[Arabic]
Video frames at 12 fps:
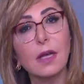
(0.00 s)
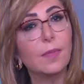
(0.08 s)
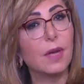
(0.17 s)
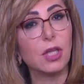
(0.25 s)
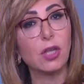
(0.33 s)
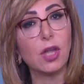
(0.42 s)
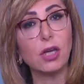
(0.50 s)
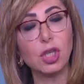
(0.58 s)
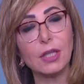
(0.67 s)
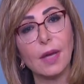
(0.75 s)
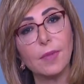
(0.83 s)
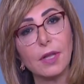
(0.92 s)
ما تقدرش
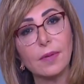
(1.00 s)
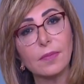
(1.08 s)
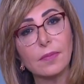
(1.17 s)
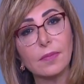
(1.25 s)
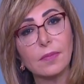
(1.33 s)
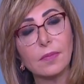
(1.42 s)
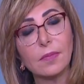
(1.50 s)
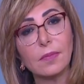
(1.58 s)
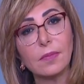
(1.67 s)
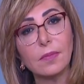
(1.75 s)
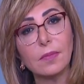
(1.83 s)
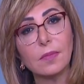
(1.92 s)
تعمل
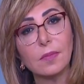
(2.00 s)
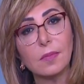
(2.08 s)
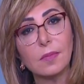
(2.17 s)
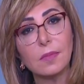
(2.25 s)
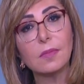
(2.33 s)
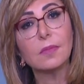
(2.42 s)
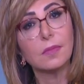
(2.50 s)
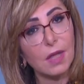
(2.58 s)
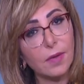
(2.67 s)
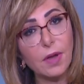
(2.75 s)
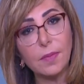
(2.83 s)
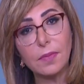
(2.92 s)
اطلاقا
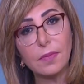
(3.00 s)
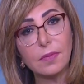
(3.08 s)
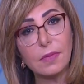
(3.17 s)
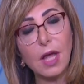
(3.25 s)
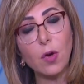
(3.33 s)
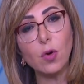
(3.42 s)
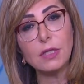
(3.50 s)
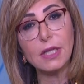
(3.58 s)
تمام ده جزء